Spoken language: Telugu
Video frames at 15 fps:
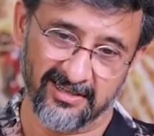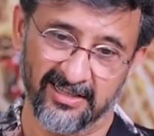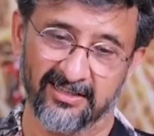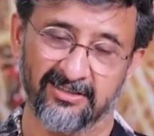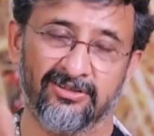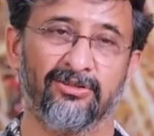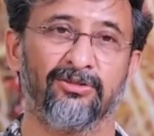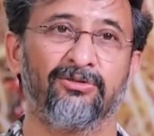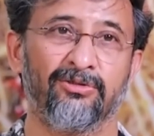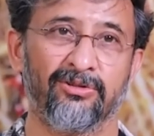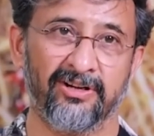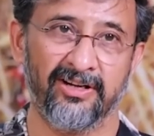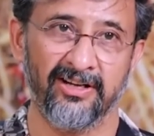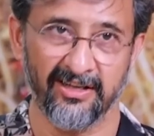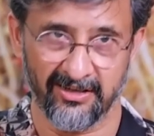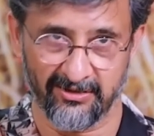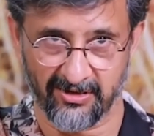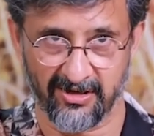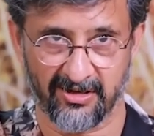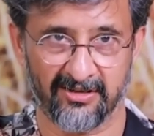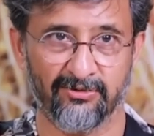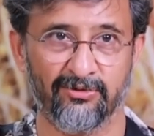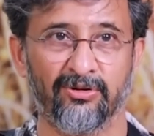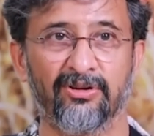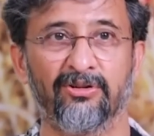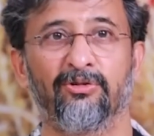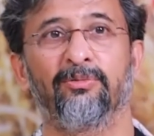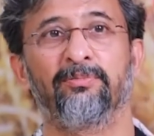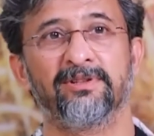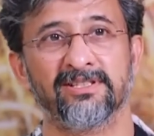గదతో కొట్టి ఆ
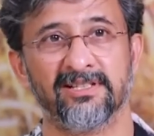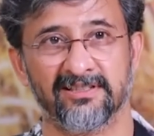గుహను ఓపెన్